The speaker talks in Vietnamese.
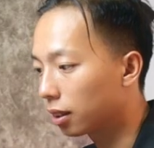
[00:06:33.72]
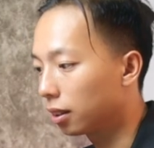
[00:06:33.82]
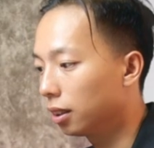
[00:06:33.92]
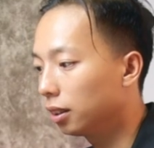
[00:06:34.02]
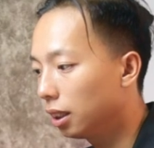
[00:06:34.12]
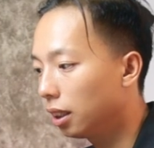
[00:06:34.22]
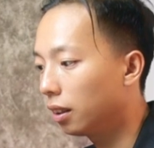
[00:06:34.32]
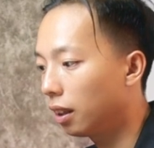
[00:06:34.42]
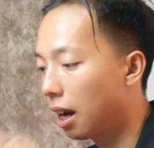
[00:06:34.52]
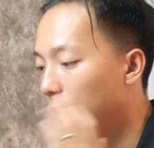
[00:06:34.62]
tật những gì
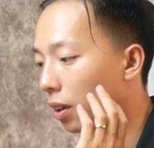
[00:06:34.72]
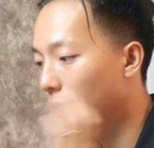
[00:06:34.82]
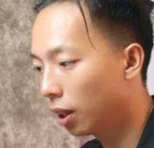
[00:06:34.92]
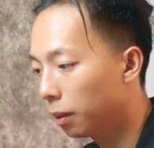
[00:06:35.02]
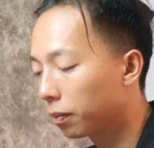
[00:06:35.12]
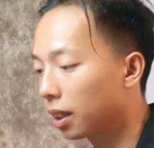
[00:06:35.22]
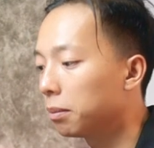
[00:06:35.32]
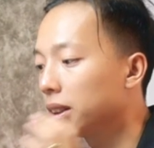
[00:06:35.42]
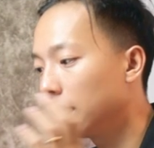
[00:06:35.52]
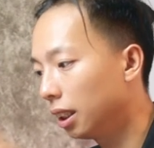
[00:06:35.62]
làm về phim,
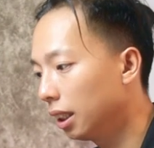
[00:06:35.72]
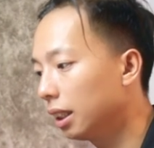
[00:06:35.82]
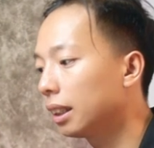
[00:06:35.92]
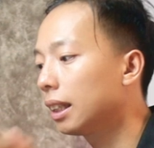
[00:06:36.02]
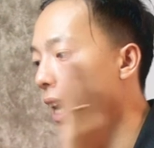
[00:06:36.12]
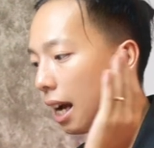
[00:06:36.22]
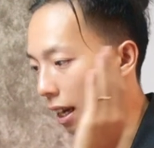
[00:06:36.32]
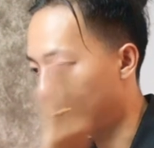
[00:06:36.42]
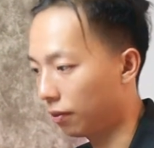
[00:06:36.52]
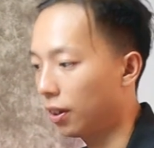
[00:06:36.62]
thậm chí cả
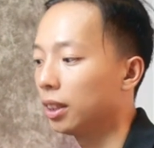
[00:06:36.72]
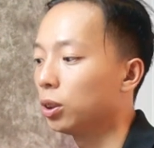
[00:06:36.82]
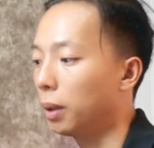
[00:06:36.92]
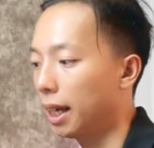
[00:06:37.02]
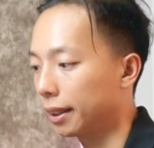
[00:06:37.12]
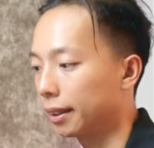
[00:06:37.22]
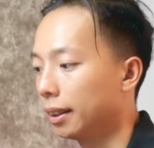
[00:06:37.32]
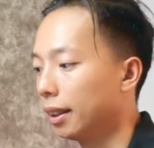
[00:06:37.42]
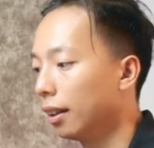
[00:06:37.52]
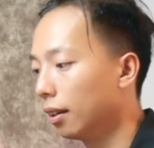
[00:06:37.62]
về chụp ảnh.
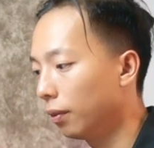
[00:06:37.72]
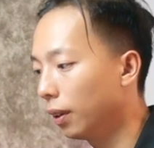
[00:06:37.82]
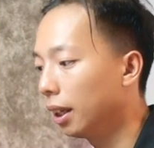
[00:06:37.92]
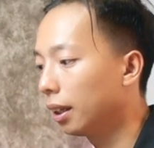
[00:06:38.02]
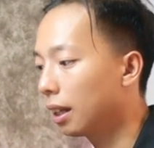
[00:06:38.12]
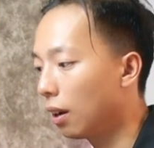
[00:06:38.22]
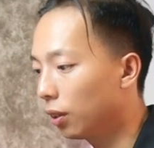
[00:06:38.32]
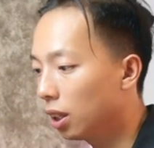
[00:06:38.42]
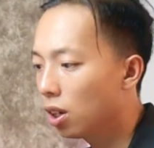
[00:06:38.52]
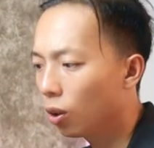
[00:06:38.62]
Vì tạo
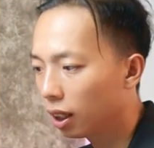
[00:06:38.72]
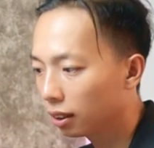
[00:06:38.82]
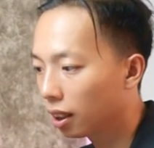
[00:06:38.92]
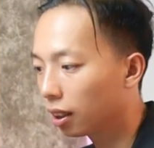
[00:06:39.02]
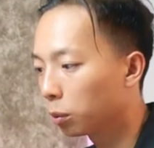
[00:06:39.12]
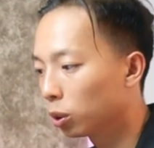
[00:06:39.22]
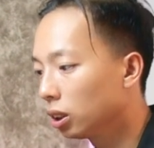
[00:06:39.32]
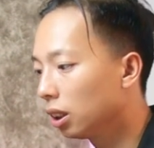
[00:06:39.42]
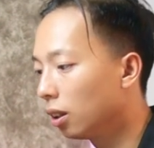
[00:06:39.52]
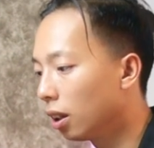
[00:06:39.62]
video đang trở thành một
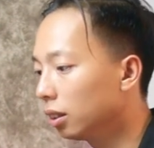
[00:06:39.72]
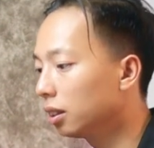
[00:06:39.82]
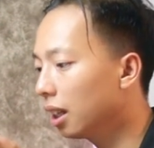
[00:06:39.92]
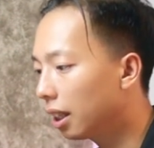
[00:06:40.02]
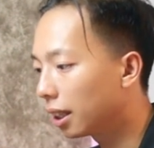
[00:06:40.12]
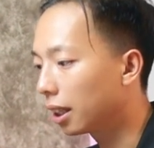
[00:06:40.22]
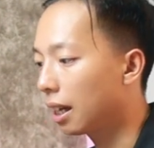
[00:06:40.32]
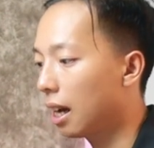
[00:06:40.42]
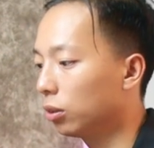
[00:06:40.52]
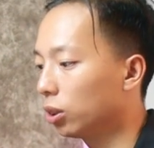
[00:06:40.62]
xu hướng rất là đỉnh
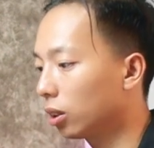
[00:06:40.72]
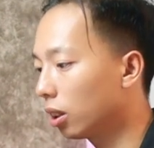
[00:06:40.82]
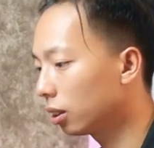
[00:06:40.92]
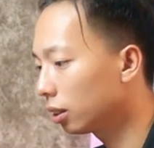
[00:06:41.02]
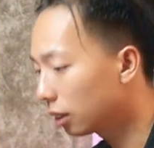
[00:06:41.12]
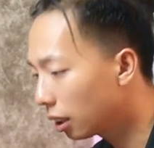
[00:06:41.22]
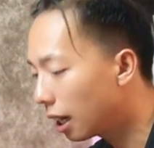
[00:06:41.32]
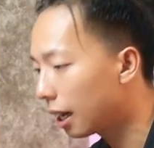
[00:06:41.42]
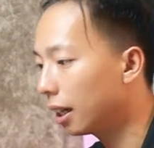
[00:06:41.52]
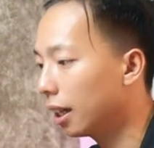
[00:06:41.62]
cao cho tất
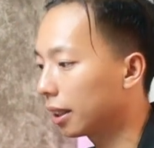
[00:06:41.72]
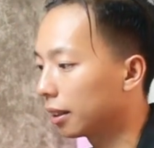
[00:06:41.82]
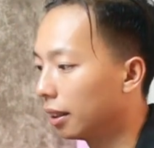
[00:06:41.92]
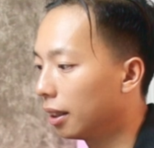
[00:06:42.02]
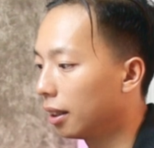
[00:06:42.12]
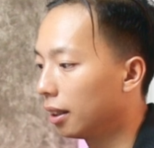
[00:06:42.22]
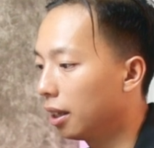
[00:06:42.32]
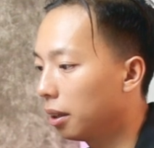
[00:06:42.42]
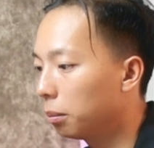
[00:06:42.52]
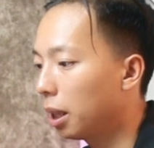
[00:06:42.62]
cả các ngành,
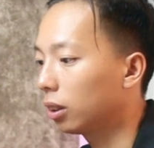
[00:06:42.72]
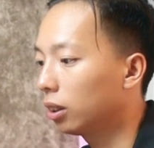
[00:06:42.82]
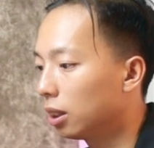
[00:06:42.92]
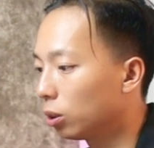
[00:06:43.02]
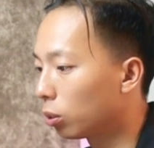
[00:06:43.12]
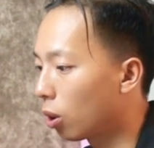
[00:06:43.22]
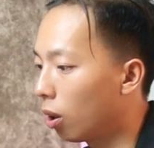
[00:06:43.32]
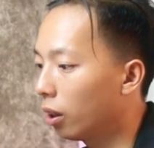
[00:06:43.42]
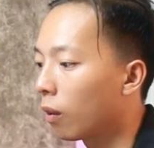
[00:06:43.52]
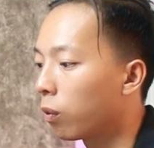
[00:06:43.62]
nên bạn có thể dùng
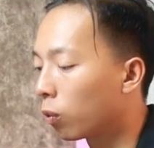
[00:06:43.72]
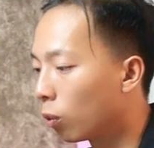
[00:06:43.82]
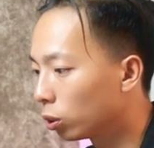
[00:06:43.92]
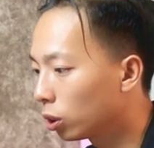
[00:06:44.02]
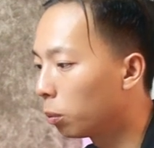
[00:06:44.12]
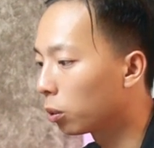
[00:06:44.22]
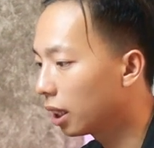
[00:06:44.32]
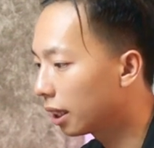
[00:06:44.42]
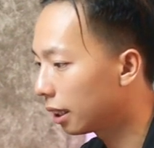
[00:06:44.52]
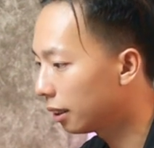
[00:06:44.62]
nó để phục vụ cho
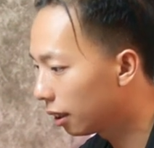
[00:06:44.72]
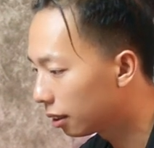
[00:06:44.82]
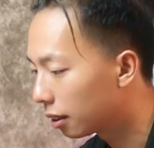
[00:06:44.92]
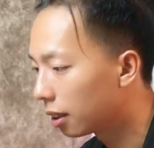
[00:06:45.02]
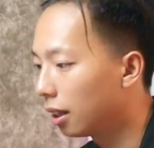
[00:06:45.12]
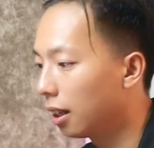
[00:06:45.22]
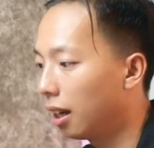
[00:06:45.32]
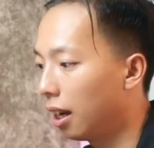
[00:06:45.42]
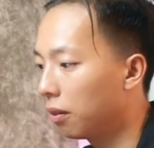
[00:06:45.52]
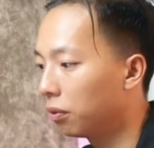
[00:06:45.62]
mục đích cá nhân,
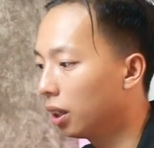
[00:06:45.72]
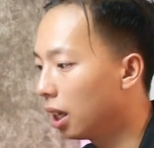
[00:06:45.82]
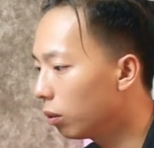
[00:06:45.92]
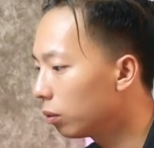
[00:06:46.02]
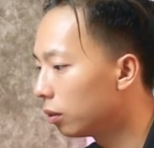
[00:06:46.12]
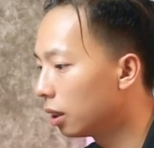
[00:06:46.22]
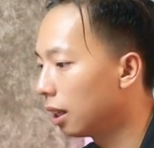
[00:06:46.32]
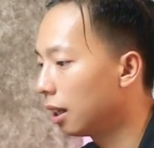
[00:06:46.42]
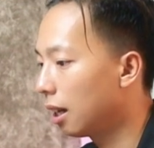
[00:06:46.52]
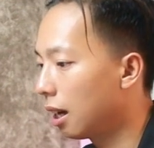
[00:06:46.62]
làm vlog,
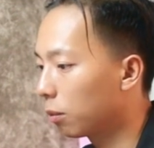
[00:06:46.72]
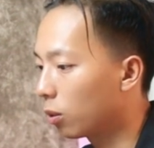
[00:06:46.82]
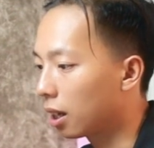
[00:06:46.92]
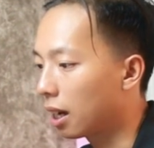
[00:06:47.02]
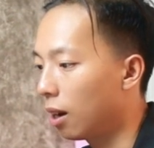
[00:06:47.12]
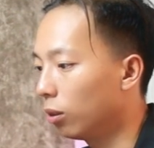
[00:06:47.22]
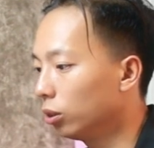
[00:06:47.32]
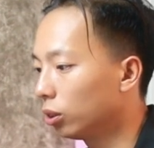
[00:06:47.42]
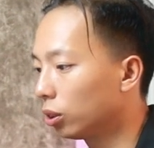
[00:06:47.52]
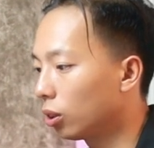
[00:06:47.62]
làm quảng
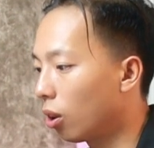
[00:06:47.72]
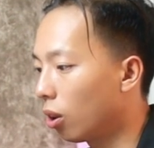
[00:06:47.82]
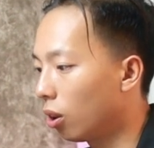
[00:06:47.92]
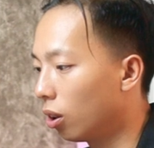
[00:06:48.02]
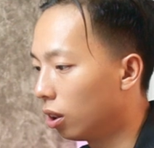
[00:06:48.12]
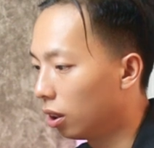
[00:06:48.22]
cáo cho